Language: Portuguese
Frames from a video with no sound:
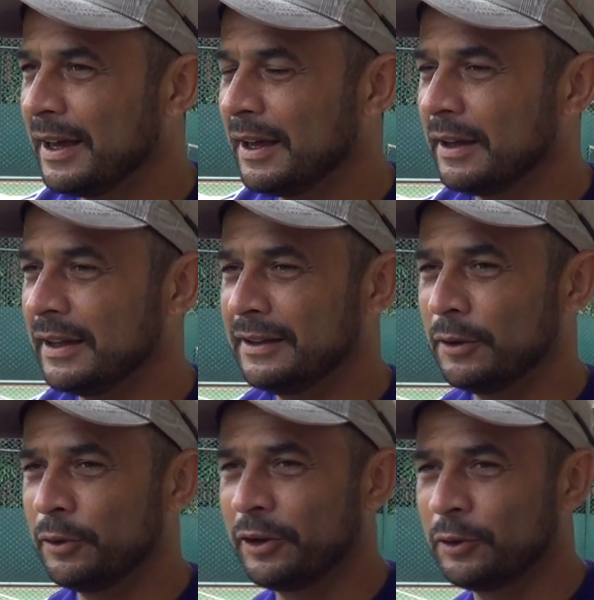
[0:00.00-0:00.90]
É,
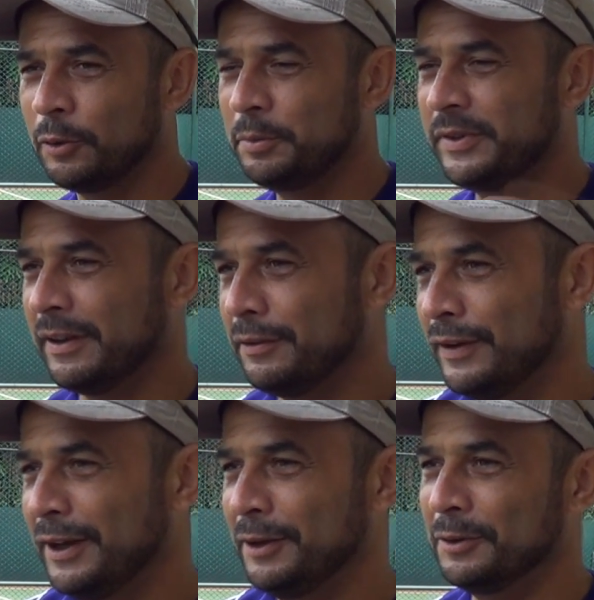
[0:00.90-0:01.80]
então eu já estou
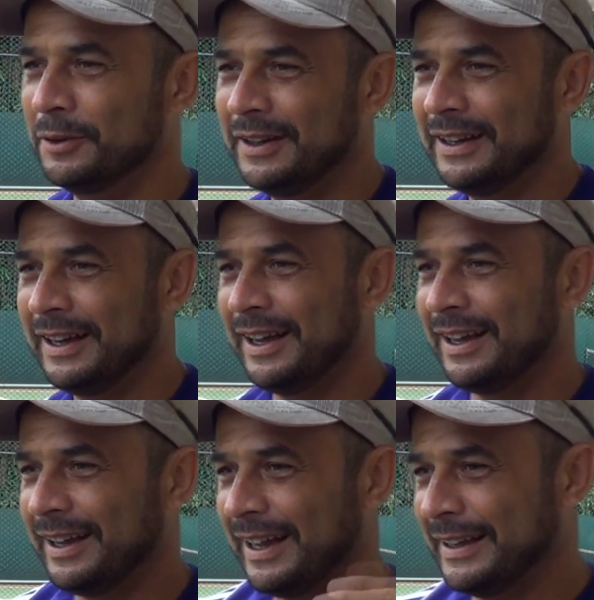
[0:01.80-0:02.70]
observando
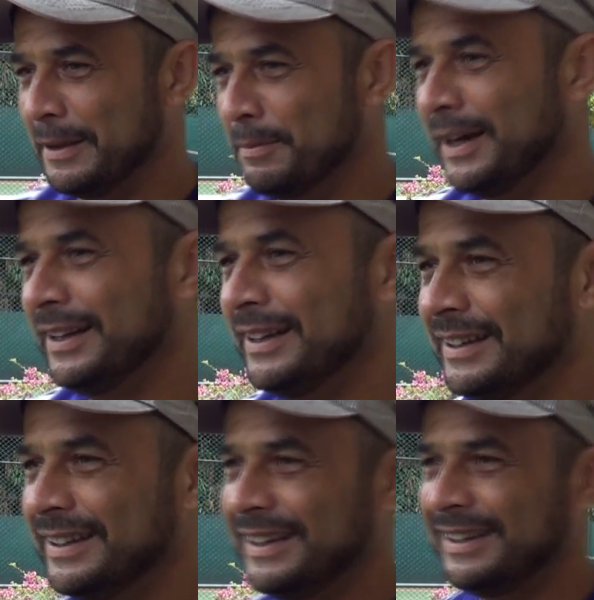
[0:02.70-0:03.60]
a
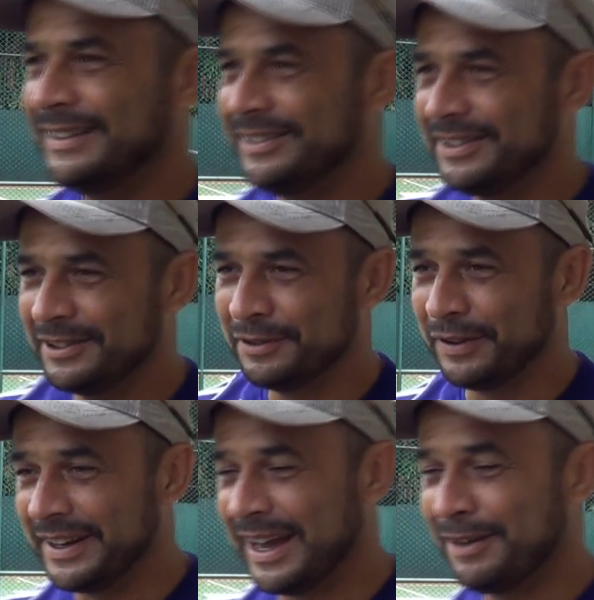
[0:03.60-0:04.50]
demanda de, de
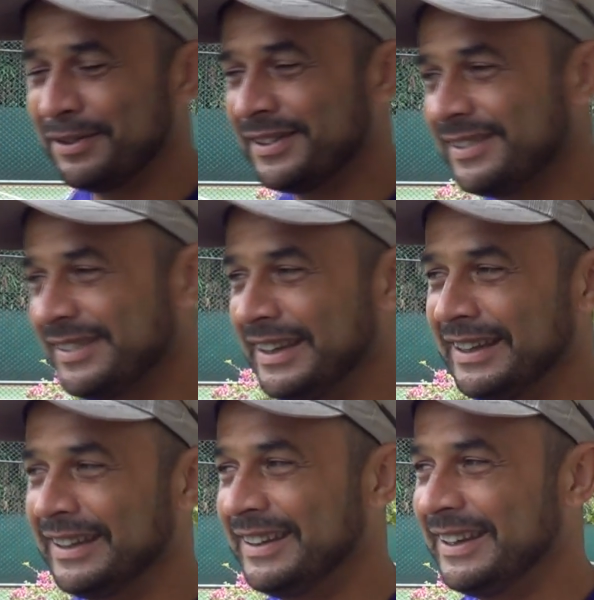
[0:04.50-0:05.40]
variáveis
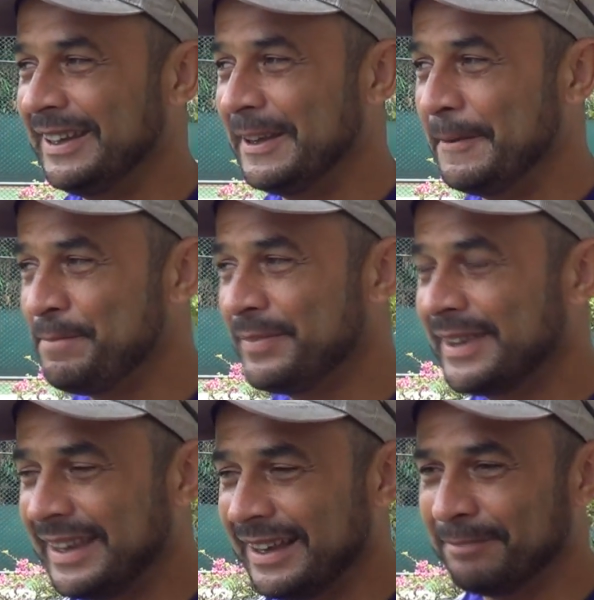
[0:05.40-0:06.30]
assim que,
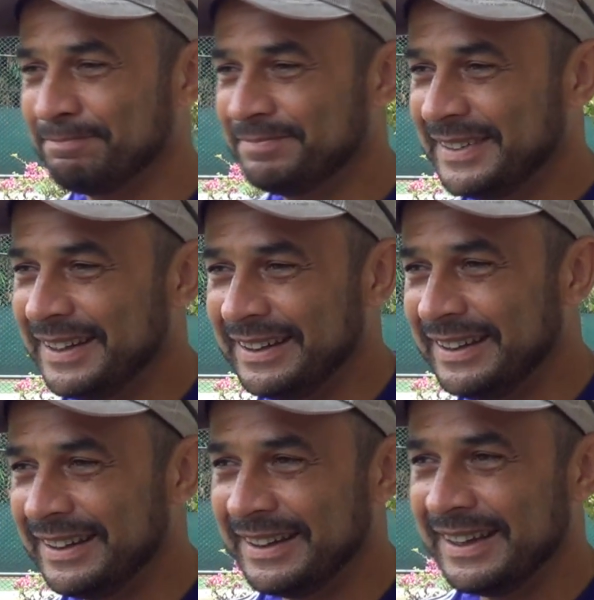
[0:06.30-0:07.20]
que, é,
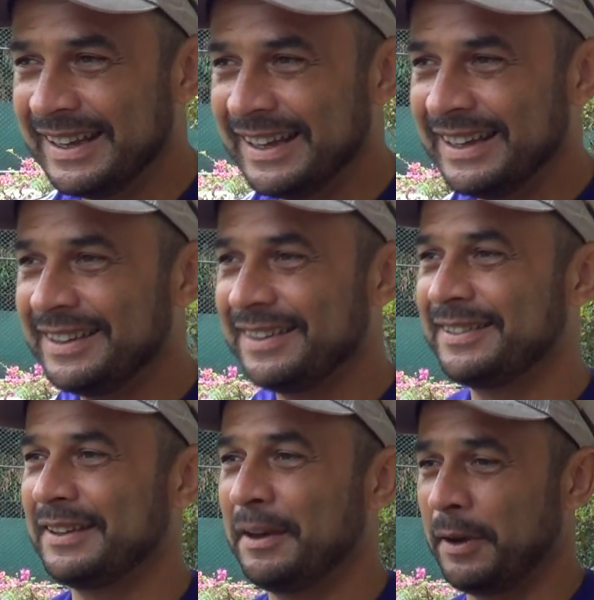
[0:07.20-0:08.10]
que, que
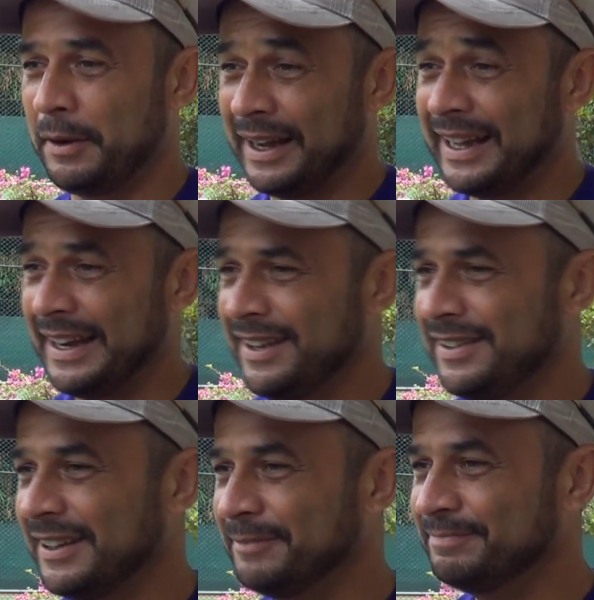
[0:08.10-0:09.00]
é a
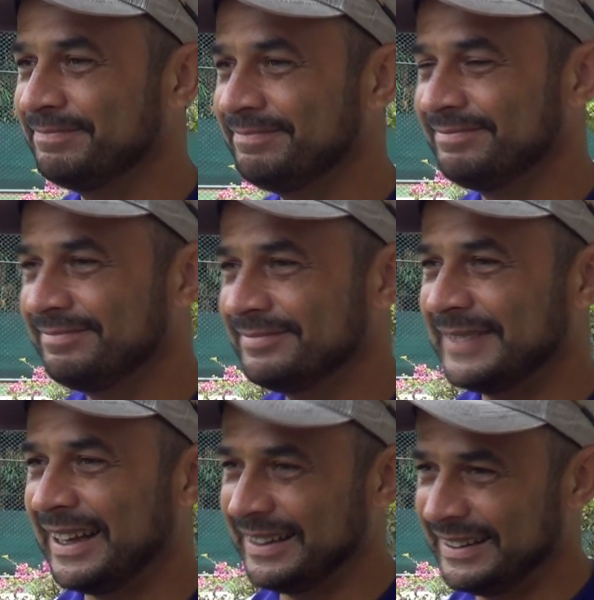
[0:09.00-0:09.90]
carência,
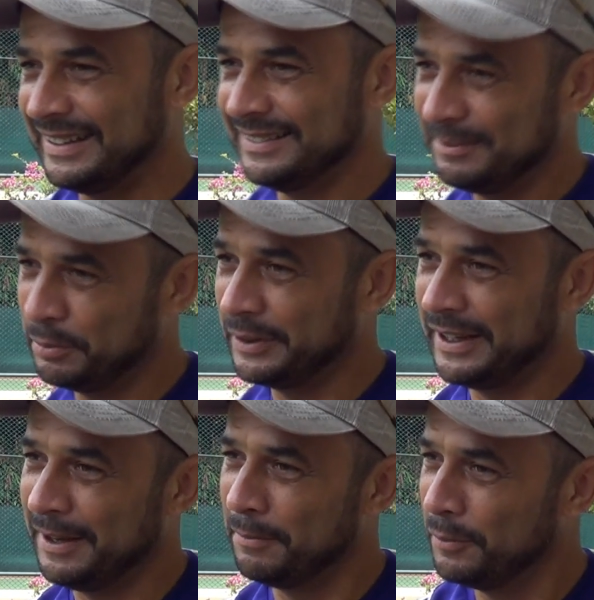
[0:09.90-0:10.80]
né?
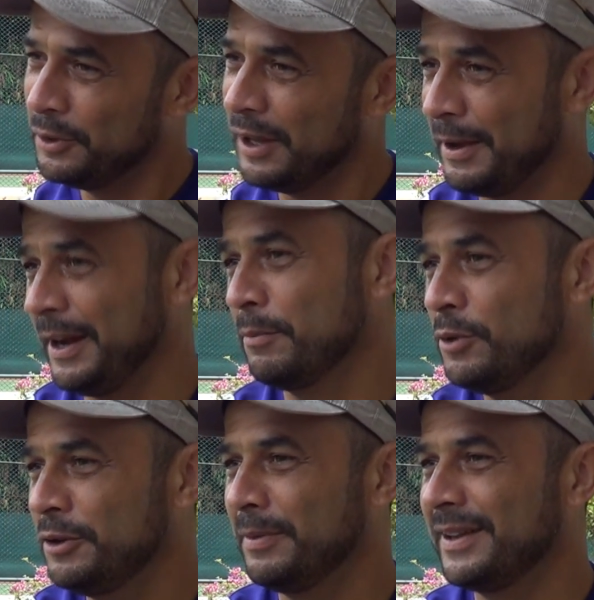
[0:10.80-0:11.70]
porque é muito, ela é
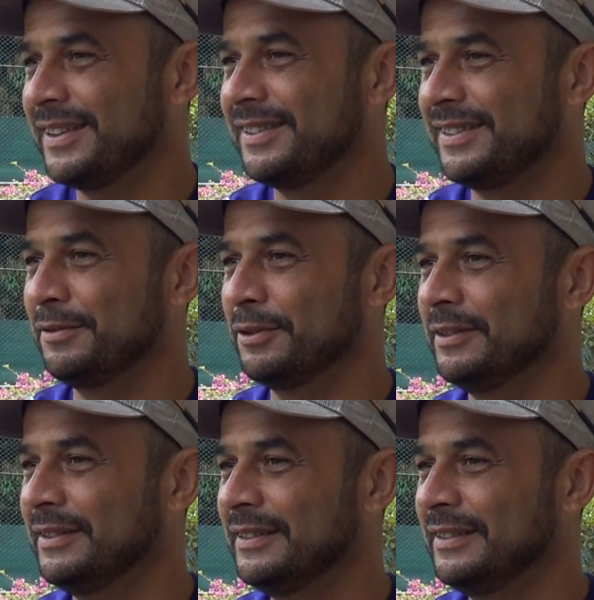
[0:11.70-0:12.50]
muito mais sensível.